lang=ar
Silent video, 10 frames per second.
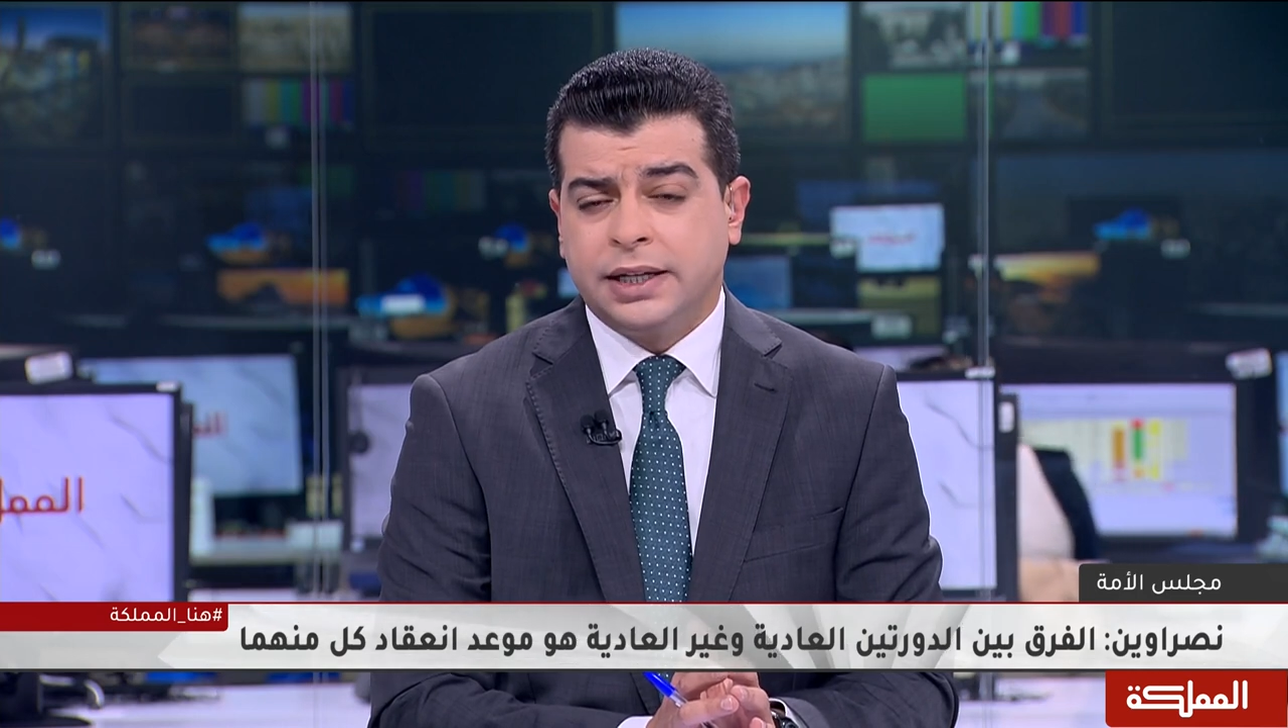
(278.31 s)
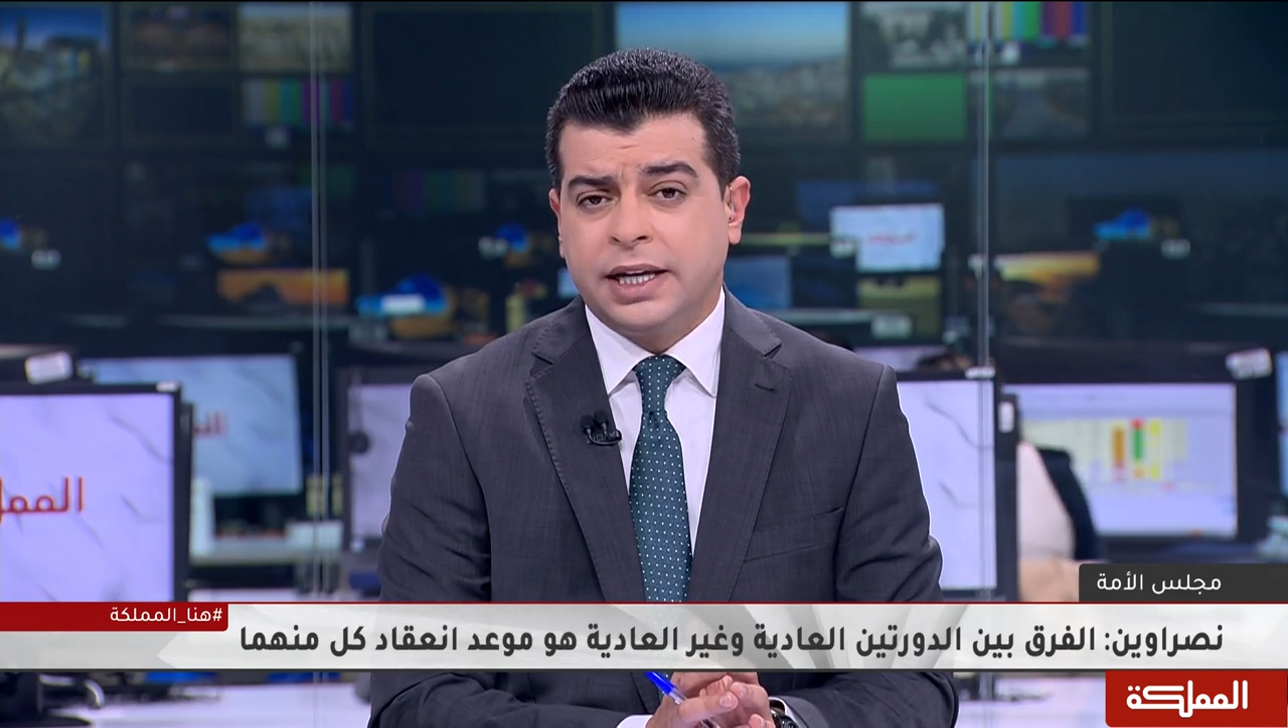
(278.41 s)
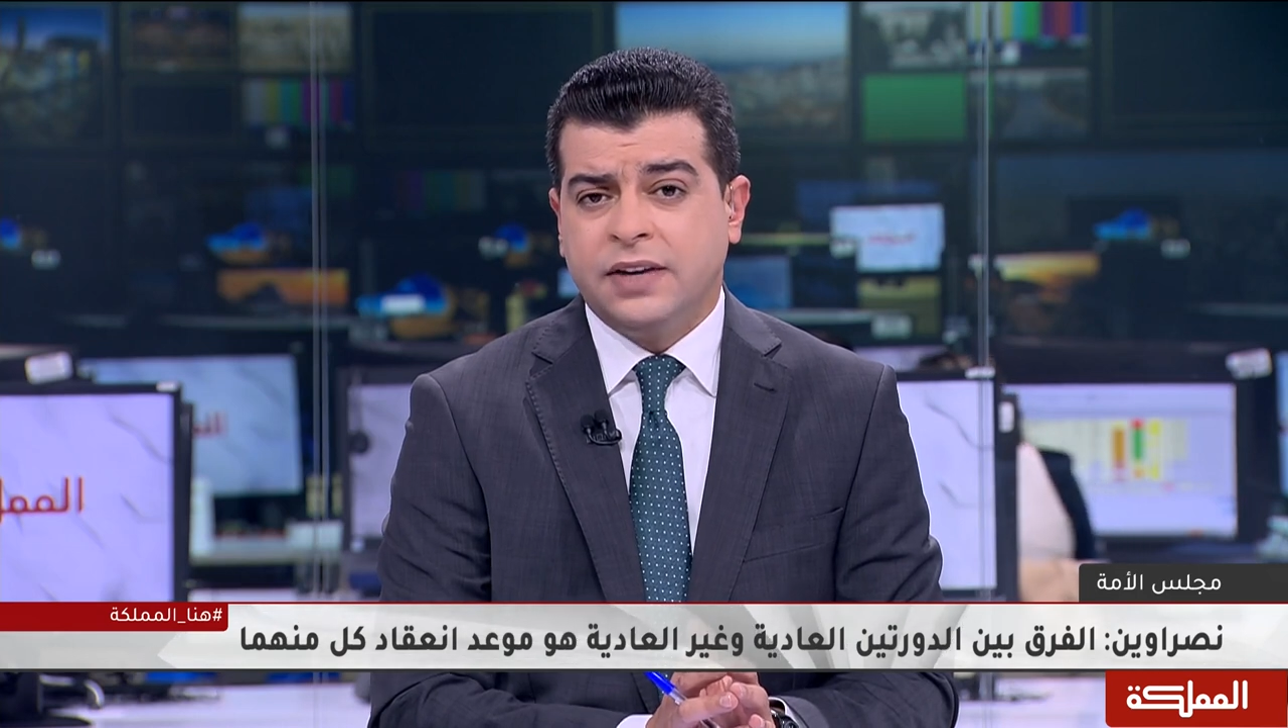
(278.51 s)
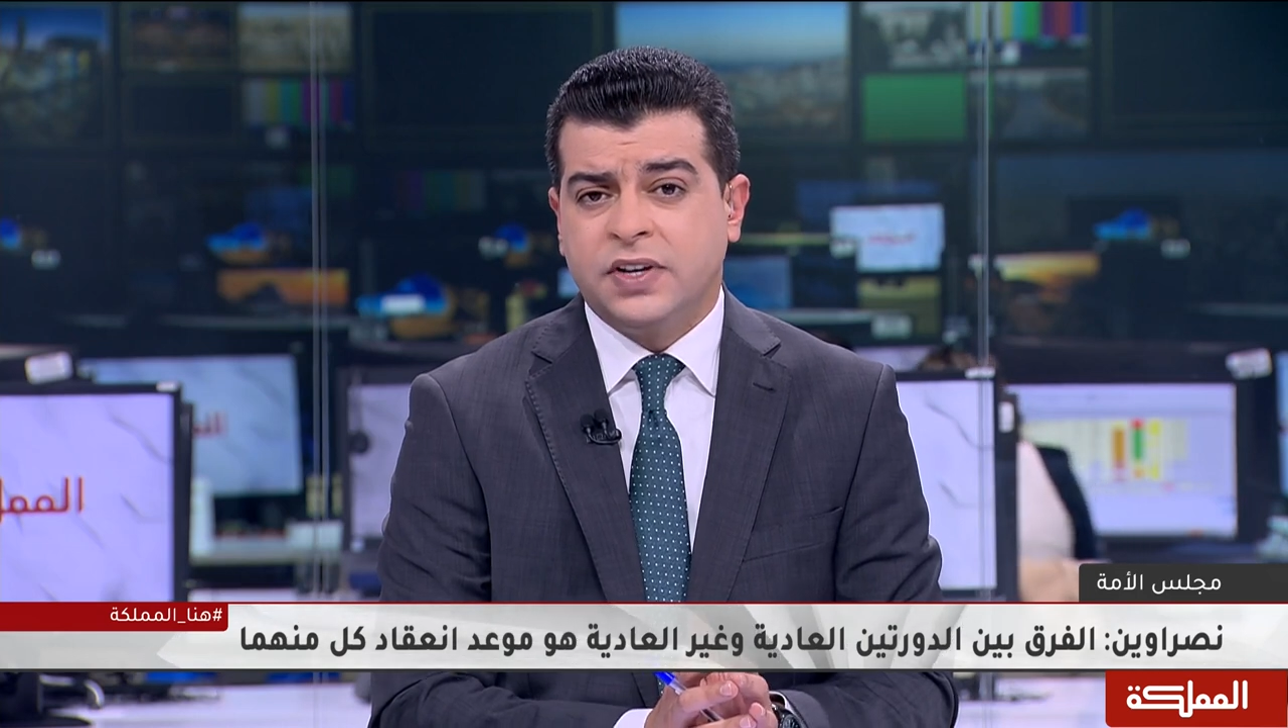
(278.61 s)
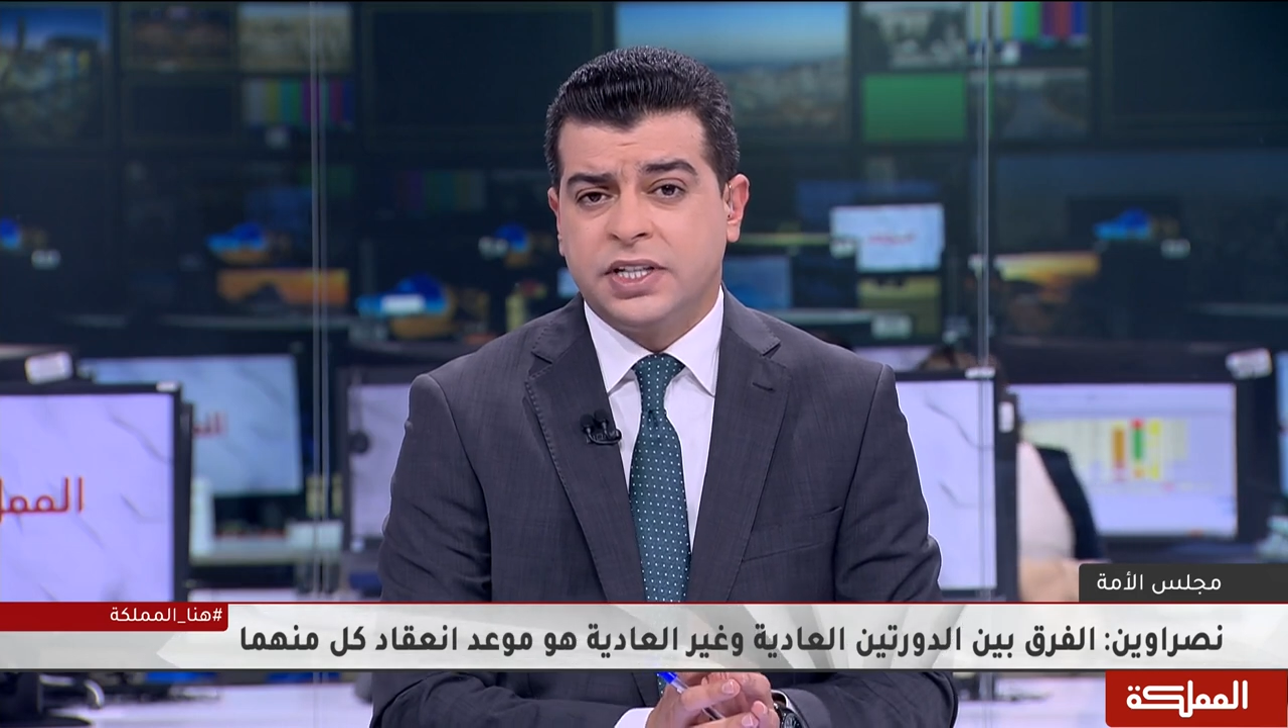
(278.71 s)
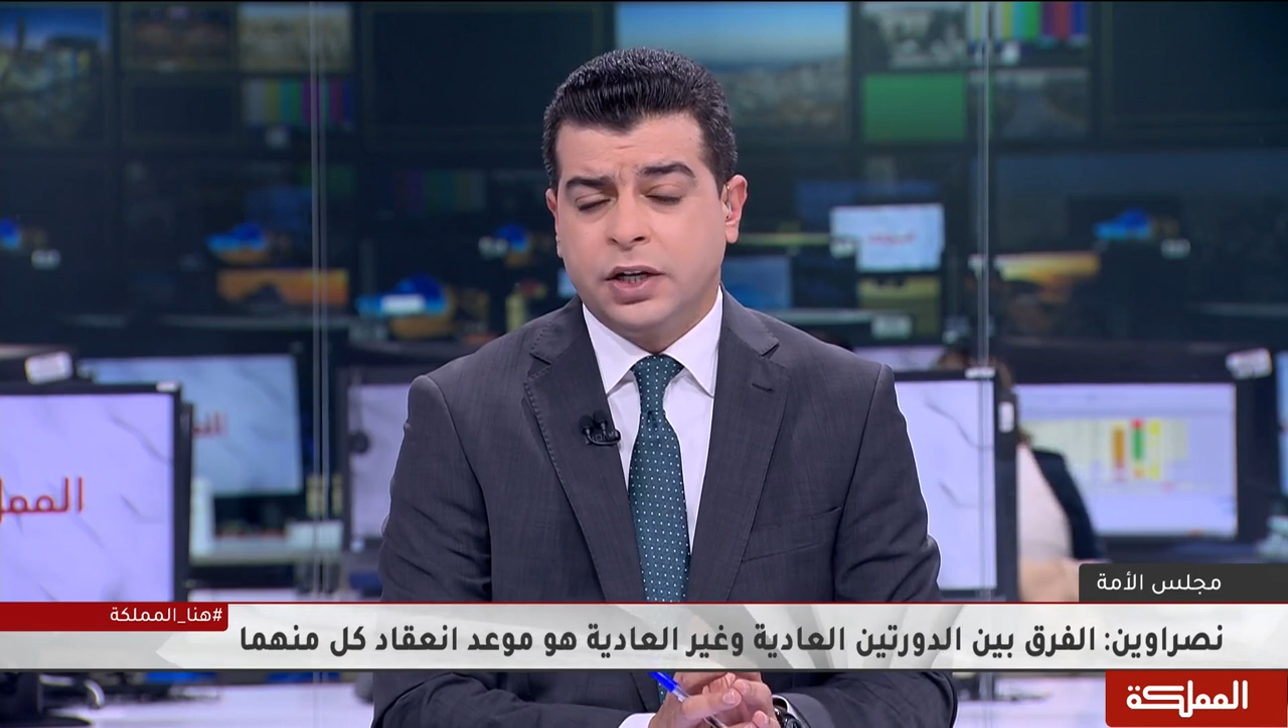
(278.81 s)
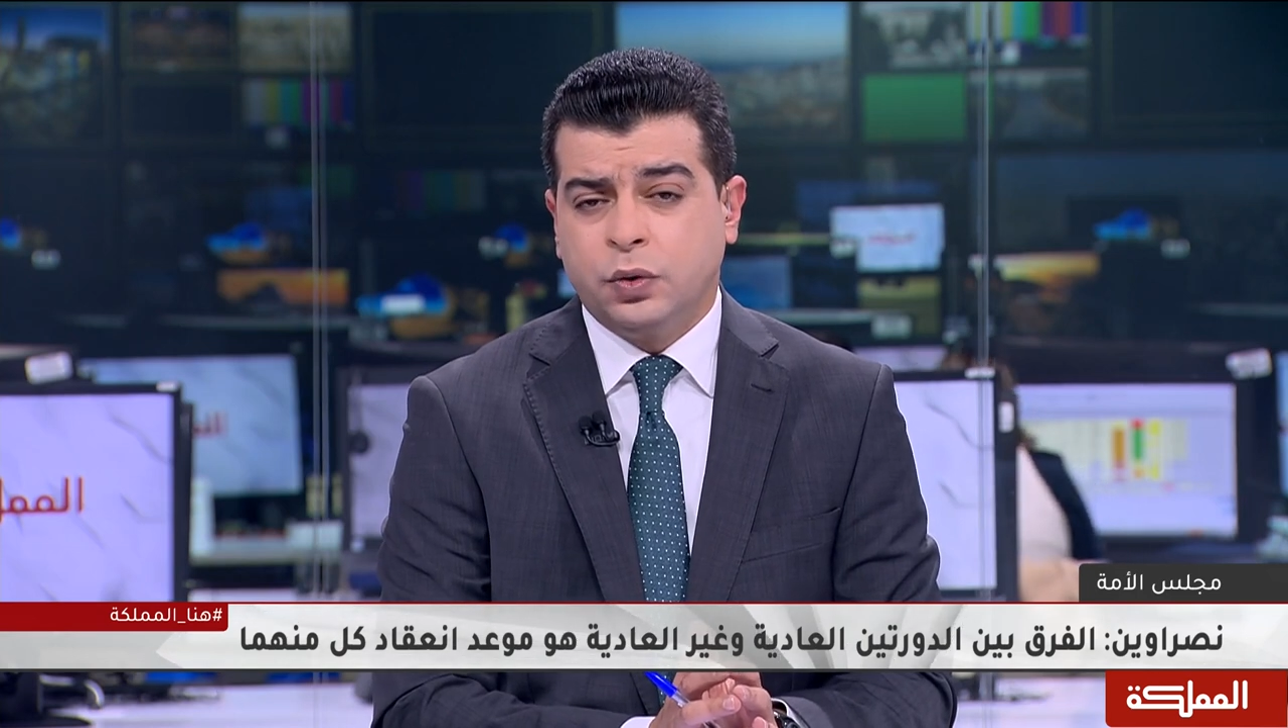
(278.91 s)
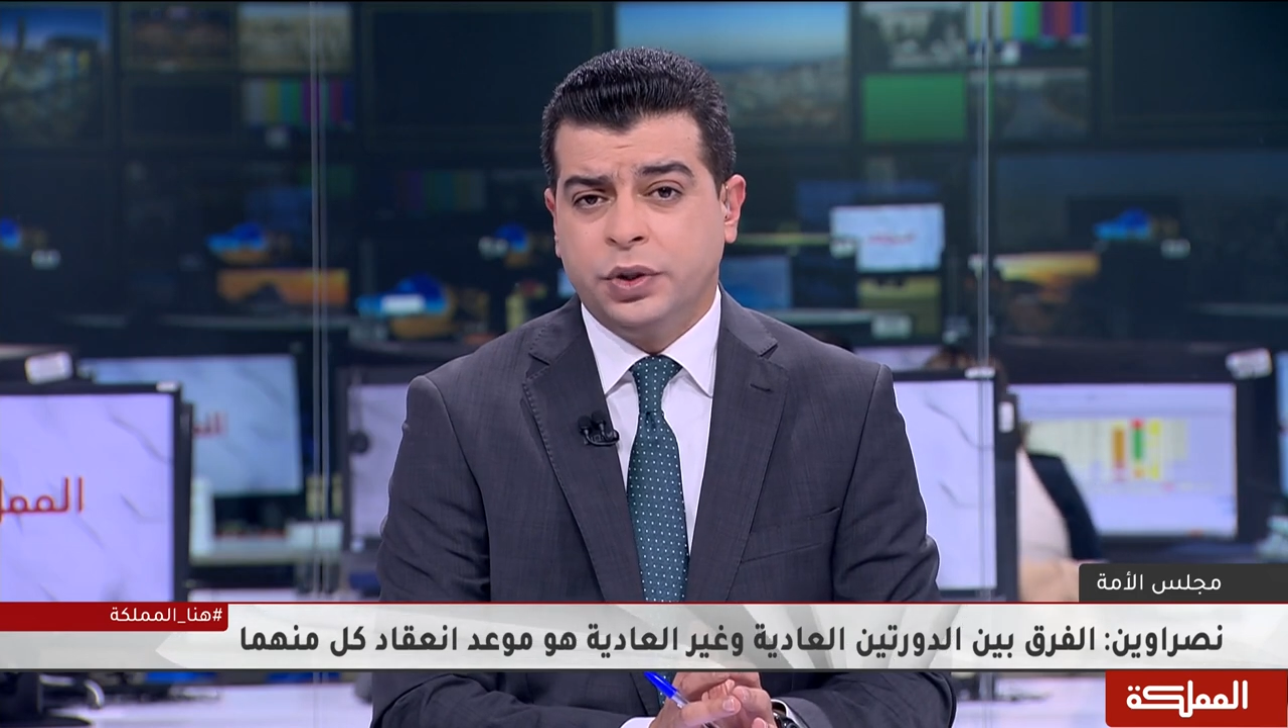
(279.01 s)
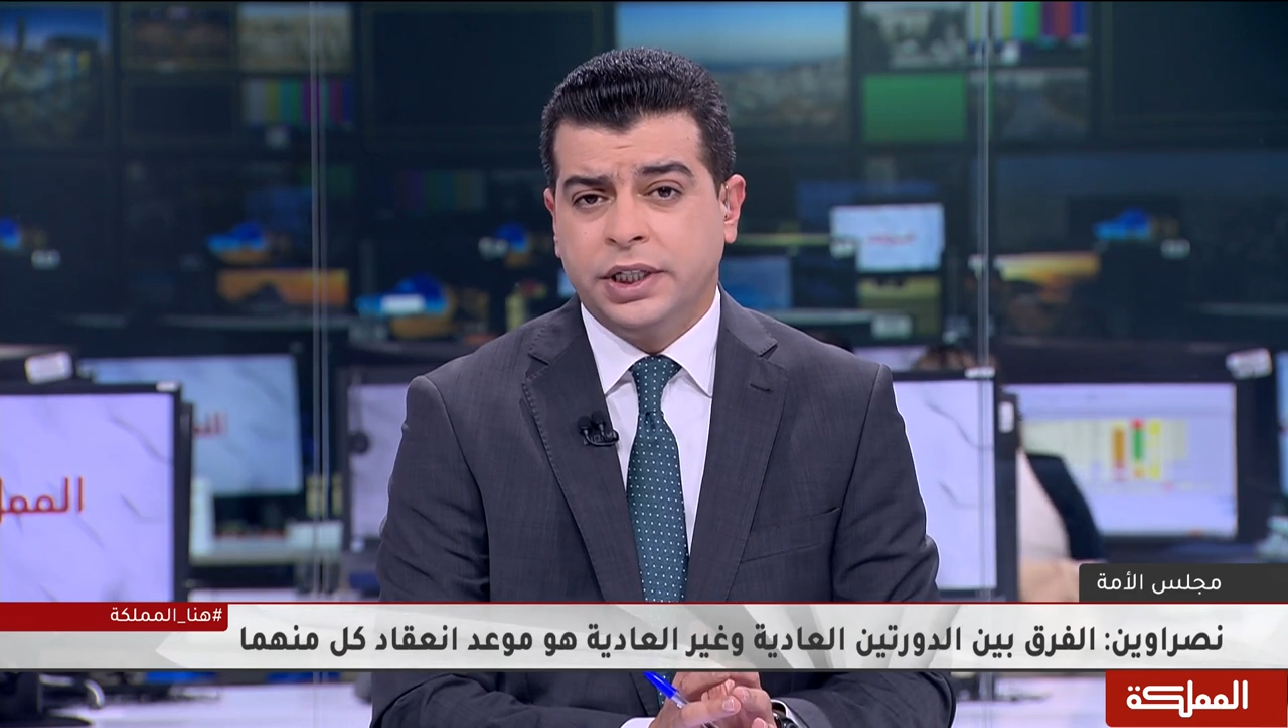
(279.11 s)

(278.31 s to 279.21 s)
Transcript: كيف سيكون